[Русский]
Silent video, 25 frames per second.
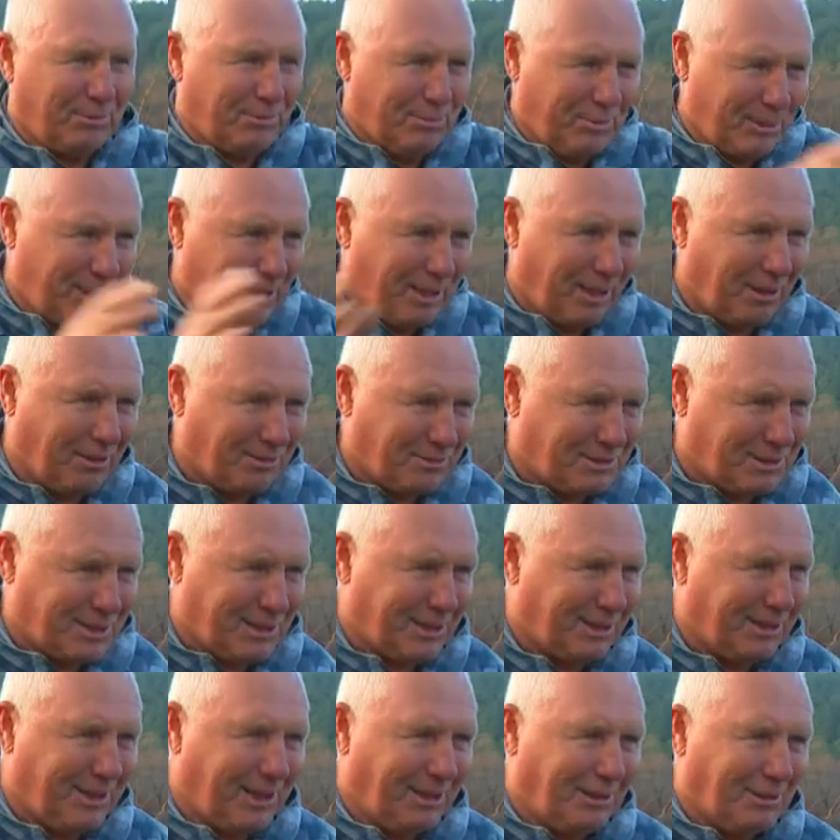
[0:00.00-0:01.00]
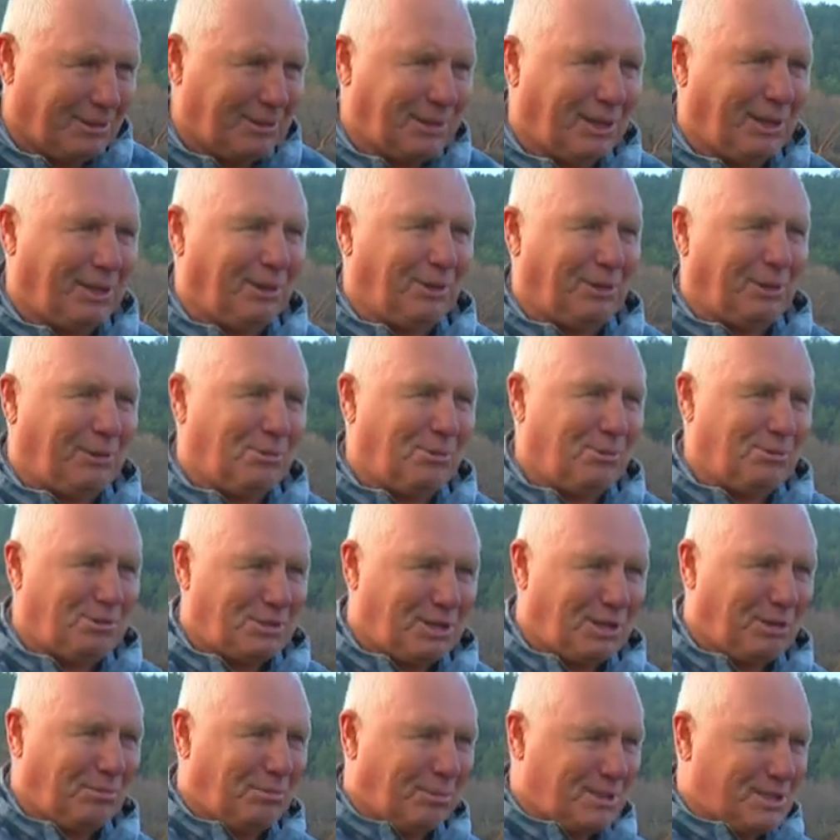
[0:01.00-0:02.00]
и у меня всегда вот эта
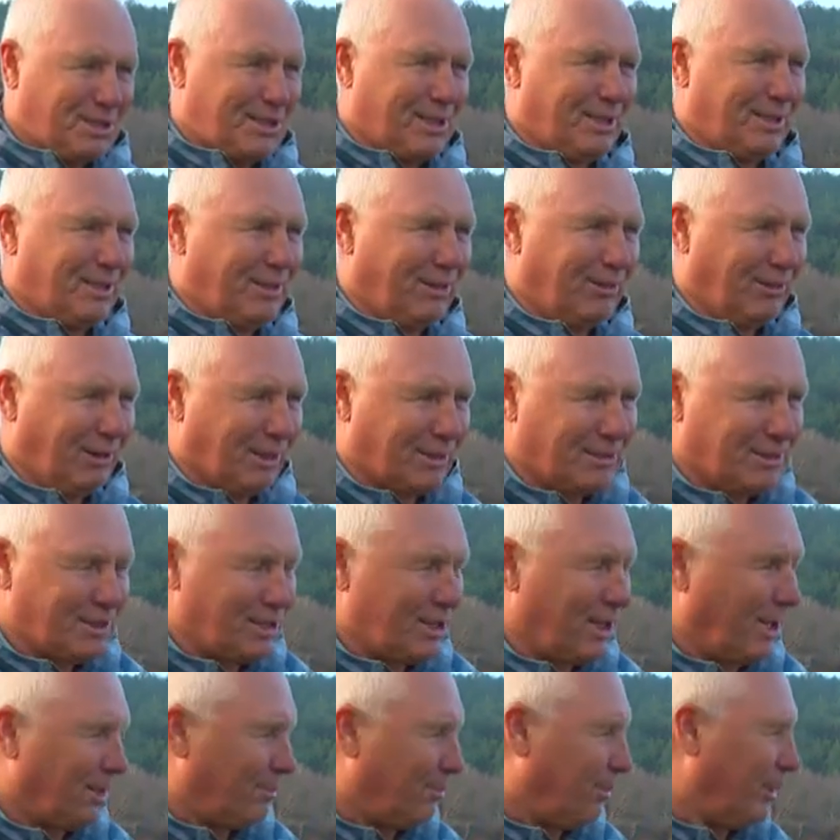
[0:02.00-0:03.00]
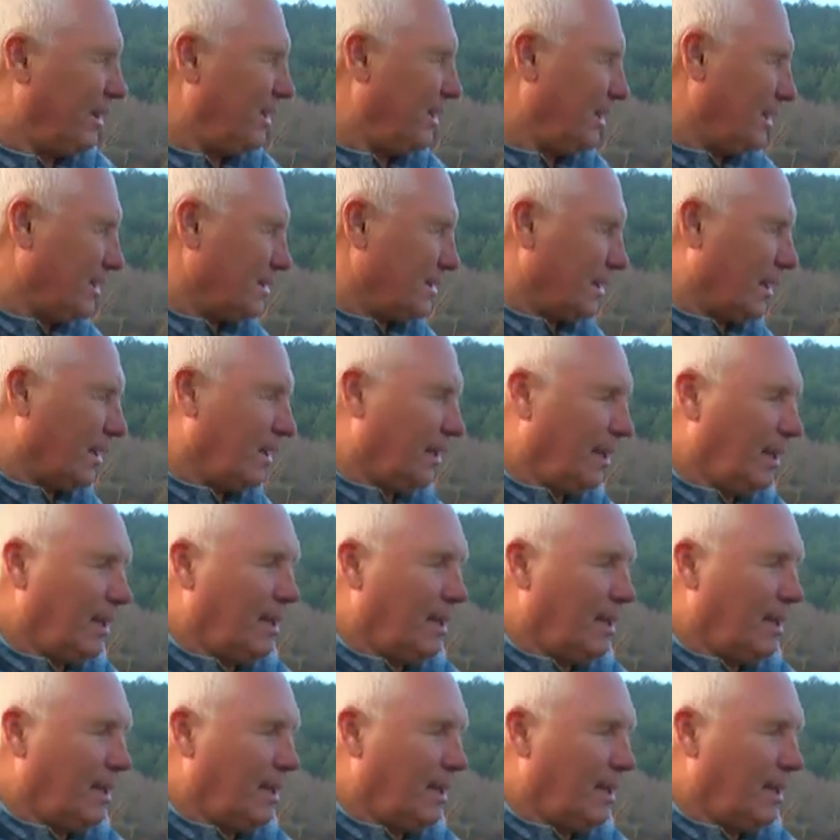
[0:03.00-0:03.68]
куча позитива от всех поездок.